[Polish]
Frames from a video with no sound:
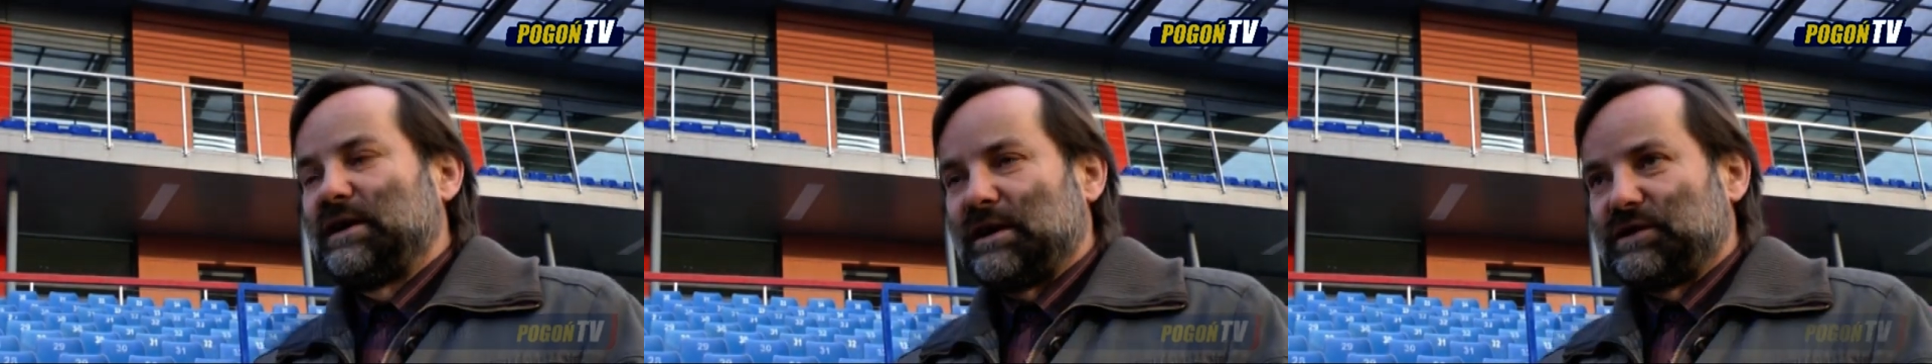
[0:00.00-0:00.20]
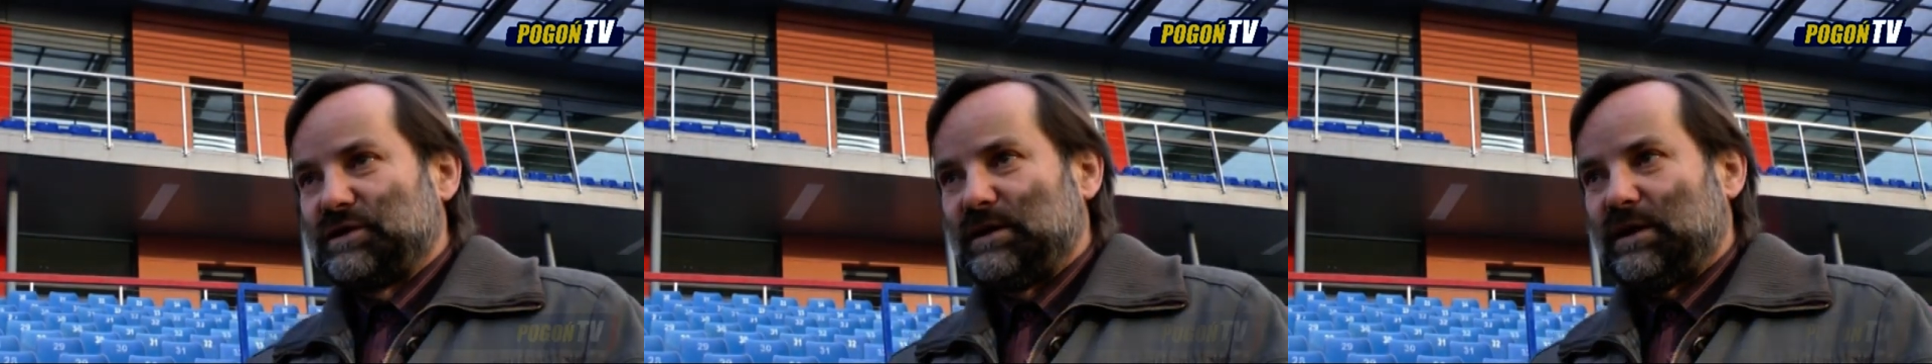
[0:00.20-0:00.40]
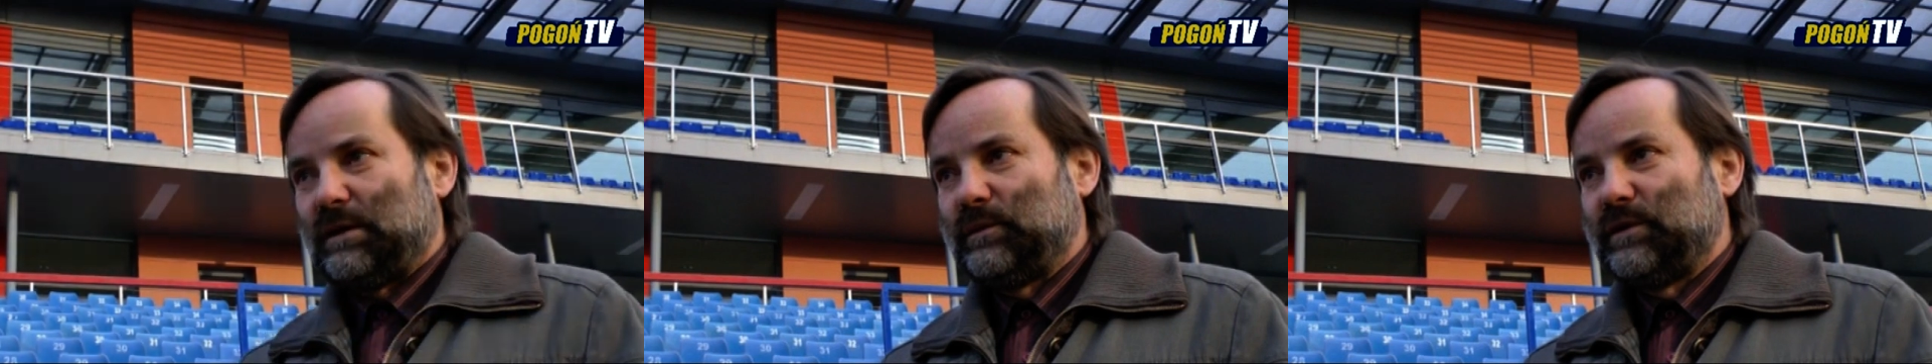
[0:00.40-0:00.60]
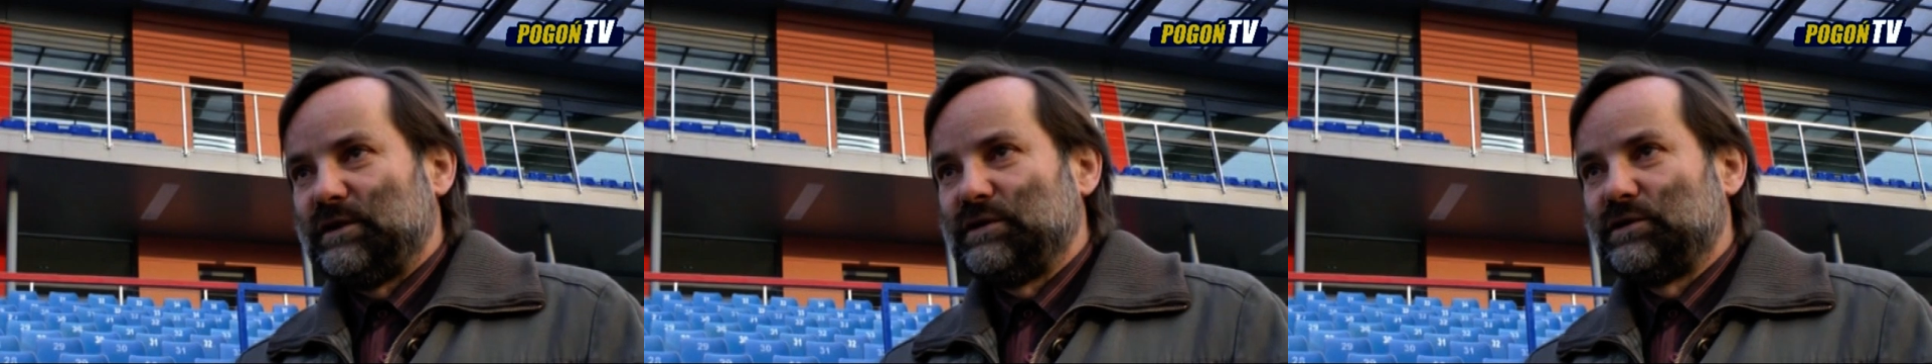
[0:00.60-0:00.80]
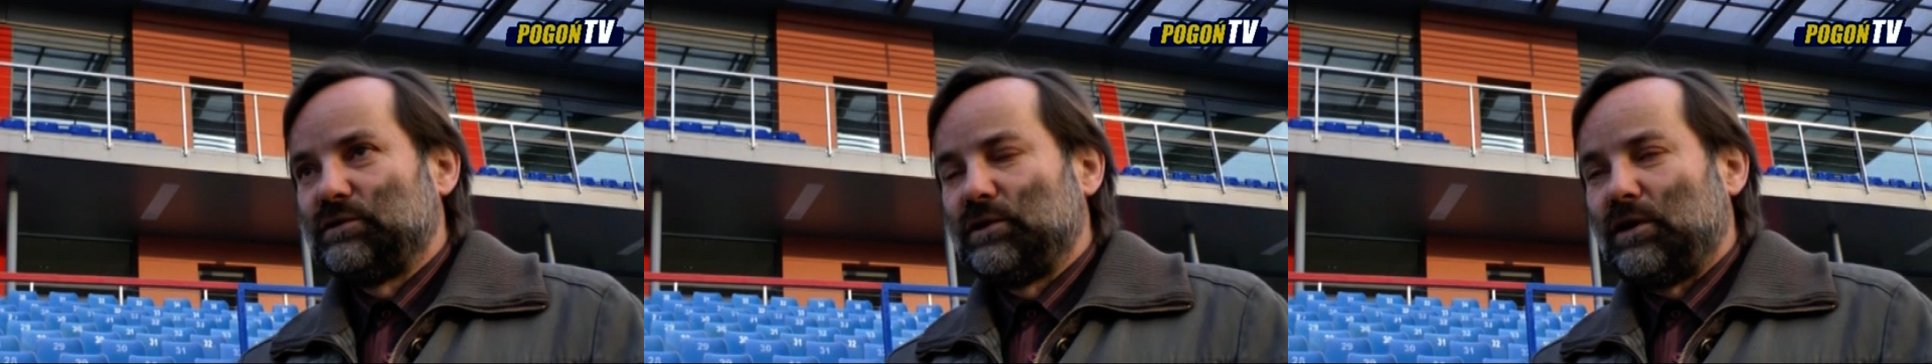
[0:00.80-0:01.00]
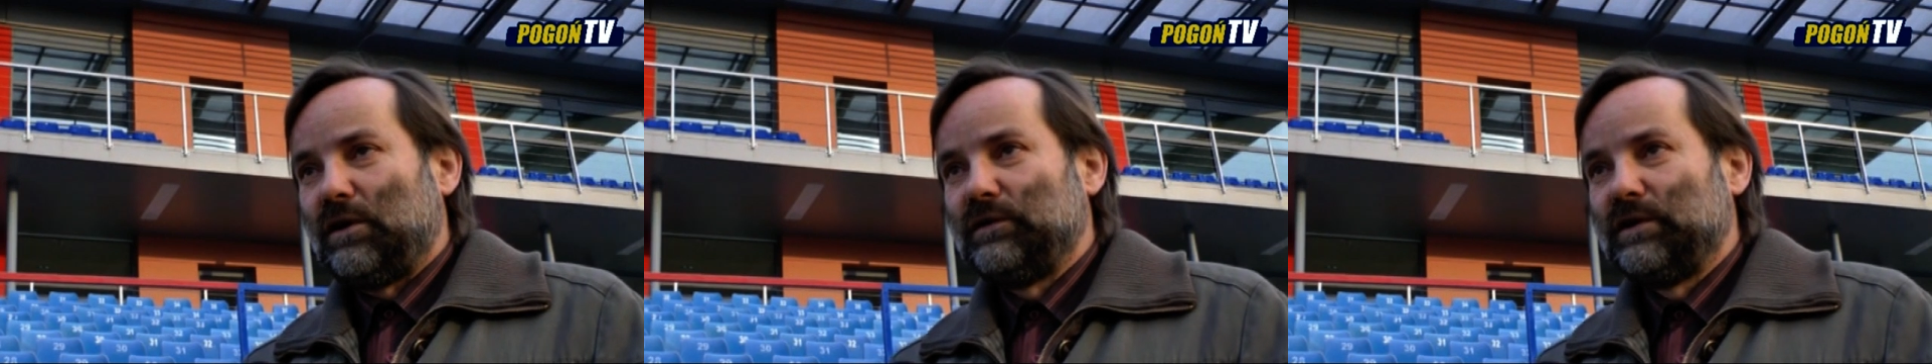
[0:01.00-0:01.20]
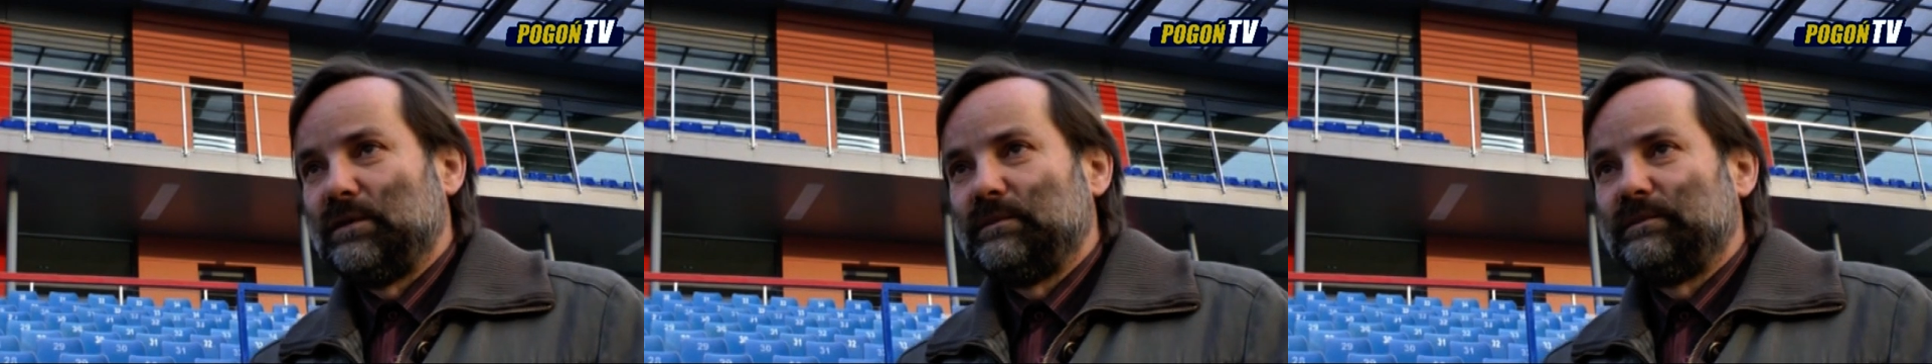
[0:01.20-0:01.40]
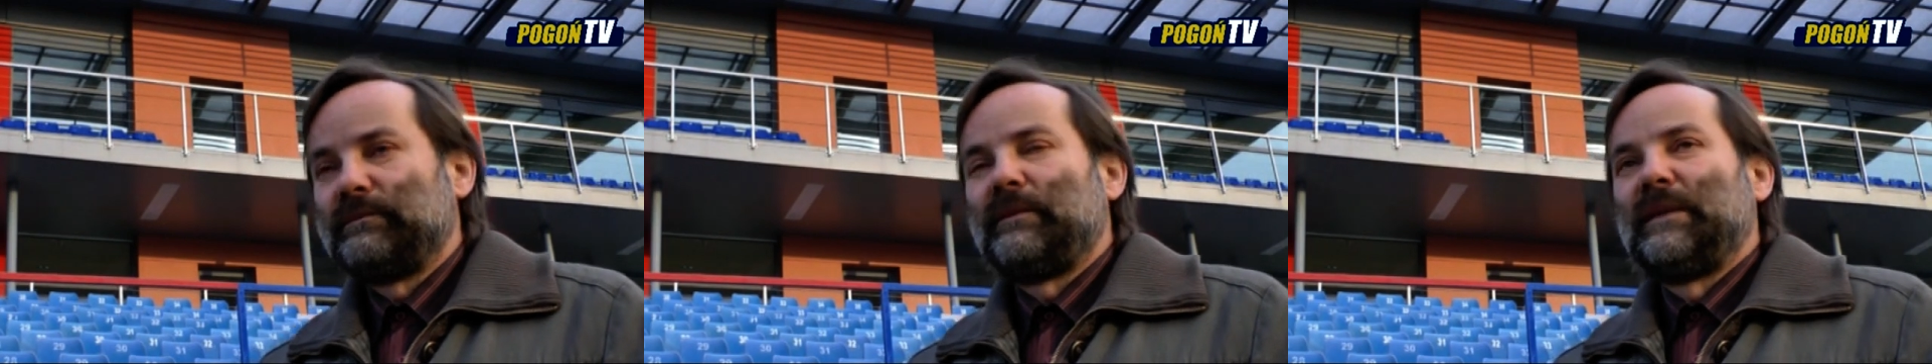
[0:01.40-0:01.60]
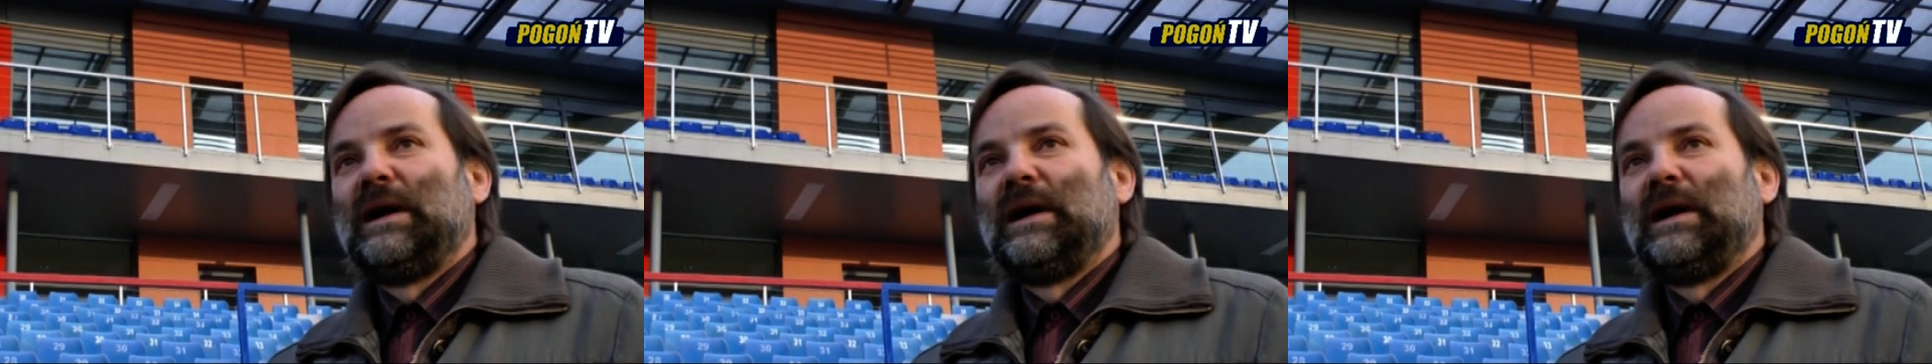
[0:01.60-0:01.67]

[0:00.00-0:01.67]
także na boisku nowym.